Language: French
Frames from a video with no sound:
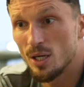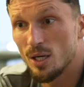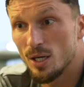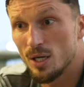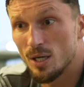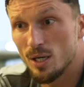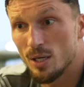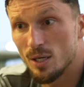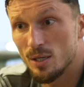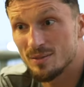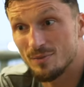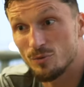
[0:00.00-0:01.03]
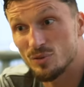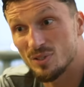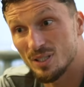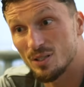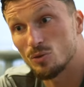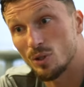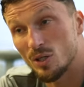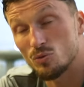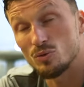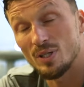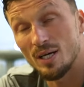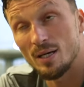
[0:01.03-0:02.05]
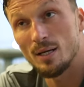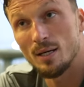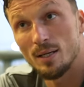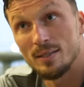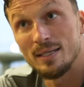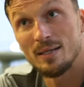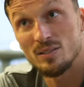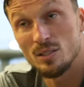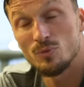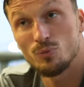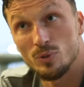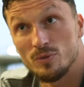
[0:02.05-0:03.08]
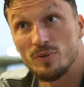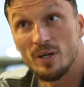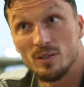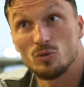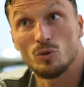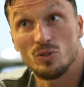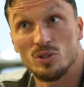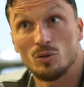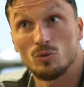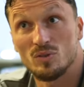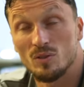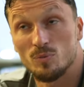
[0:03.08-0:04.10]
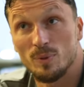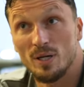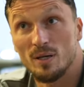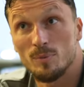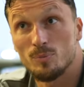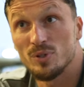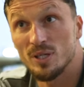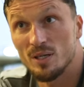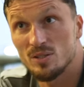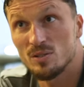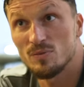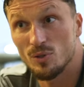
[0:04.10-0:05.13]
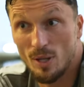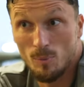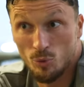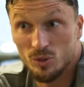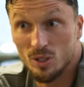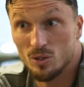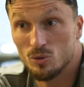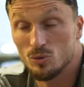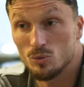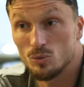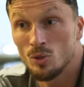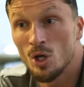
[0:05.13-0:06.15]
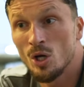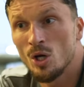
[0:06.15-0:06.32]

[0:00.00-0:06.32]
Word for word: euh, ça faisait quelques résultats négatifs où il fallait sortir de cette spirale un peu négative et on a montré qu'on